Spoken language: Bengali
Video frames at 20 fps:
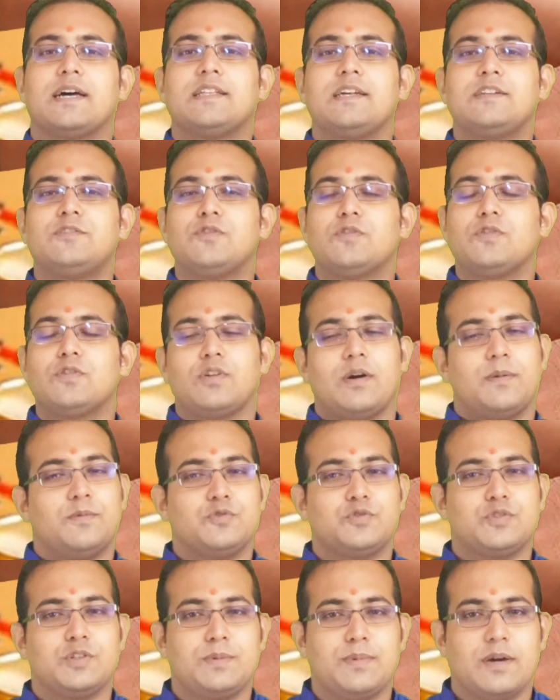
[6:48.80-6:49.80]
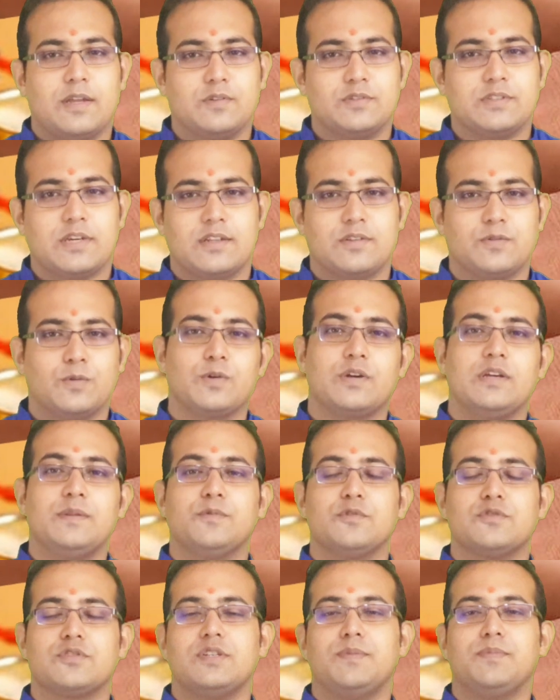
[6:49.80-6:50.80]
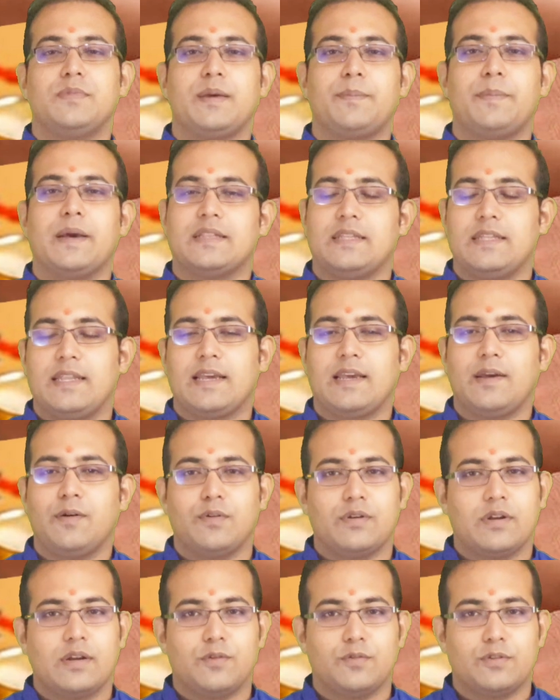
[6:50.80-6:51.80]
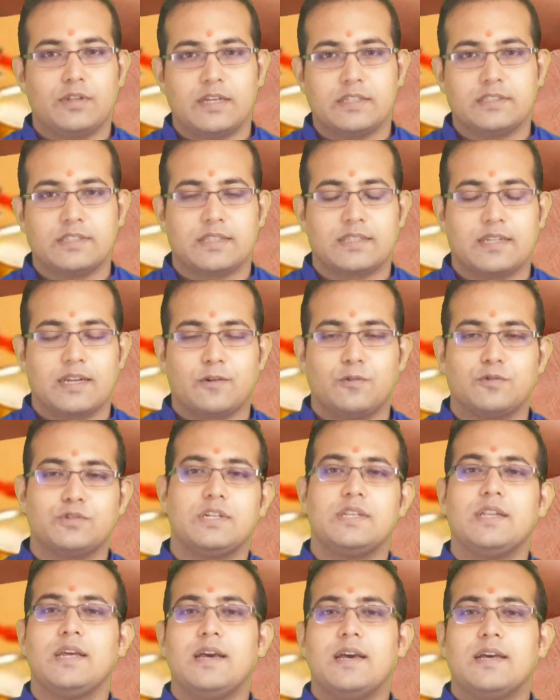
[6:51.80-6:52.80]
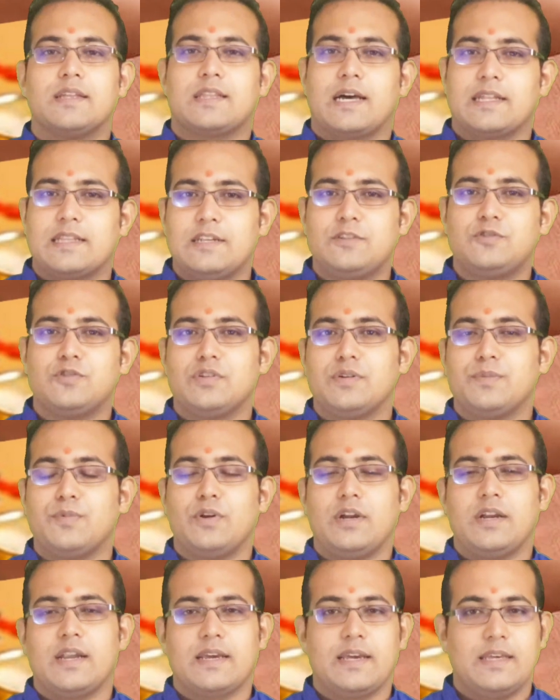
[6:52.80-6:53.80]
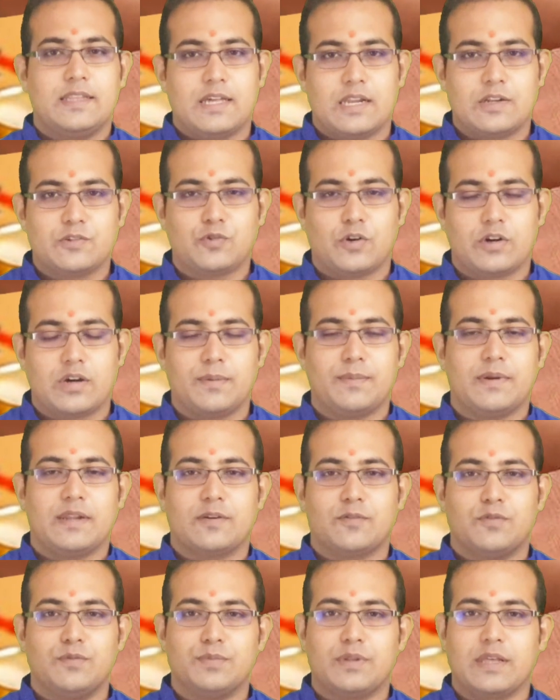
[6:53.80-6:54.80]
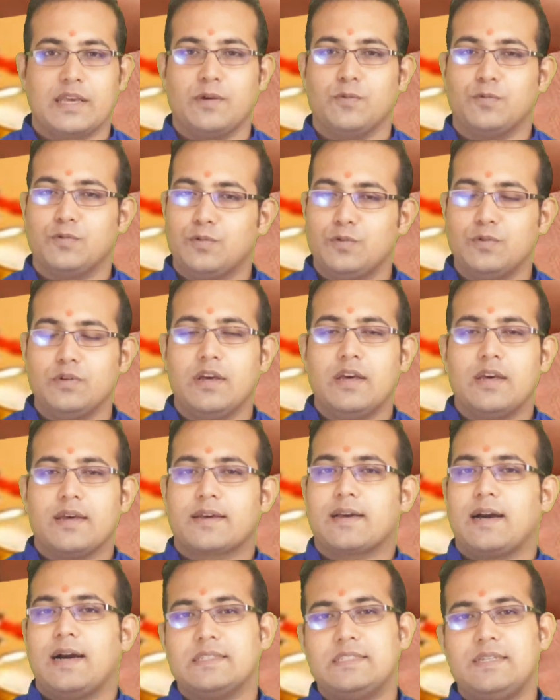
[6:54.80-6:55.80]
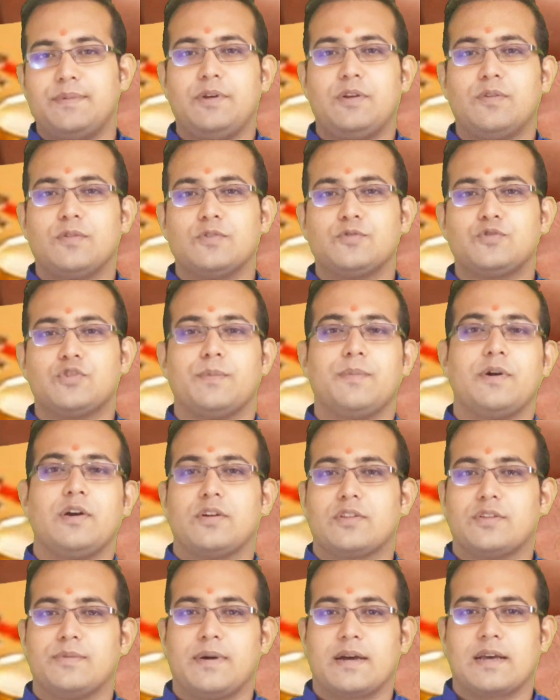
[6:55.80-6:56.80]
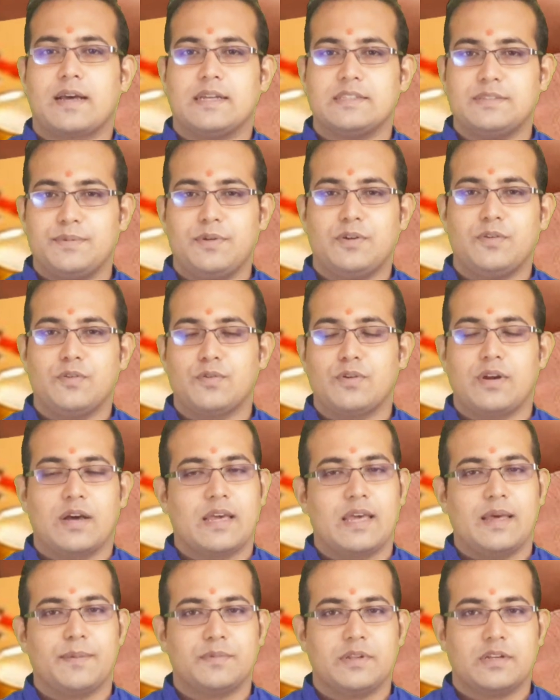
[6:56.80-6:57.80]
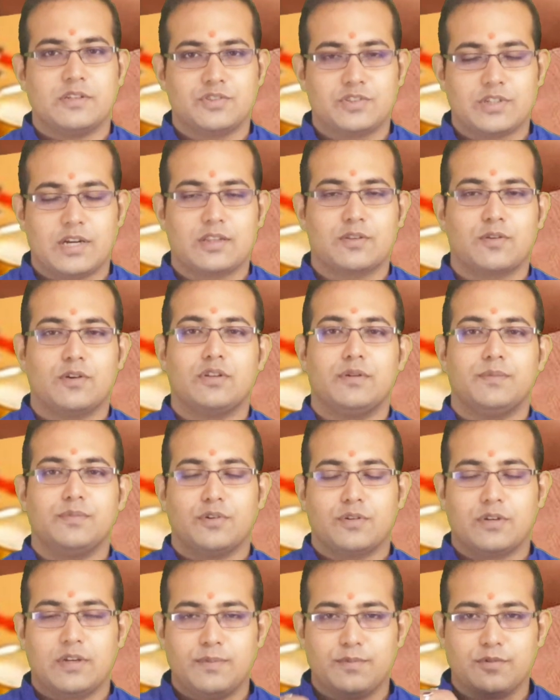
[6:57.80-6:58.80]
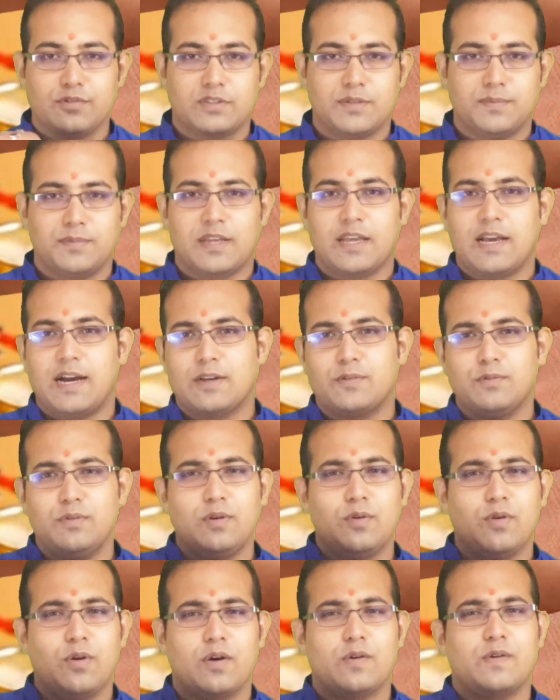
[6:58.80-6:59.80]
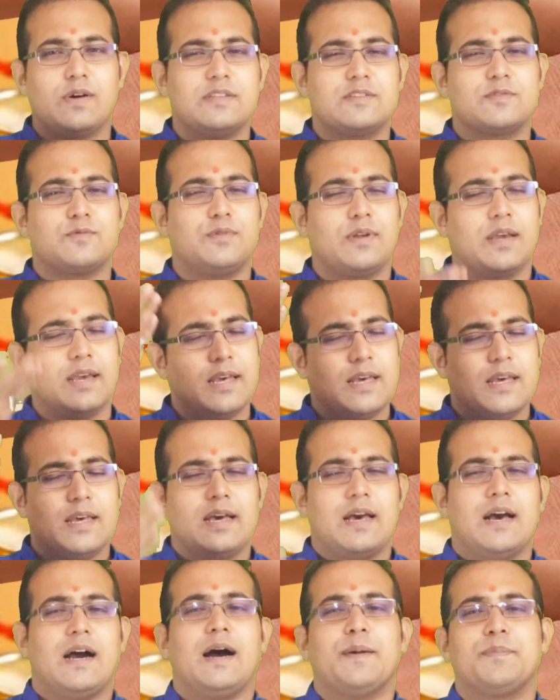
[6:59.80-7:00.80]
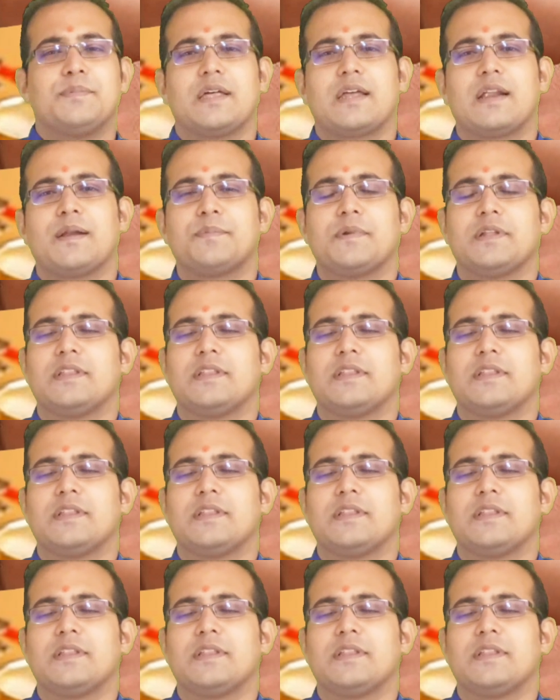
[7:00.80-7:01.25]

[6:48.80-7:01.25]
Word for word: তাদের জন্য তো অবশ্যই ভালো যারা দক্ষিণ পশ্চিম দিক ব্যতি রেখে অন্যান্য দিকে যাত্রা করছেন তাদের জন্য বলে রাখি তারা সকালবেলা ঘুম থেকে উঠুন কাজে বেরোনোর সময় অথবা কাজে বেরোনোর আগে আপনারা সাত কদম দক্ষিণ পশ্চিম দিকে হাঁটুন ক্লকওয়াইজ ঘুরে আপনারা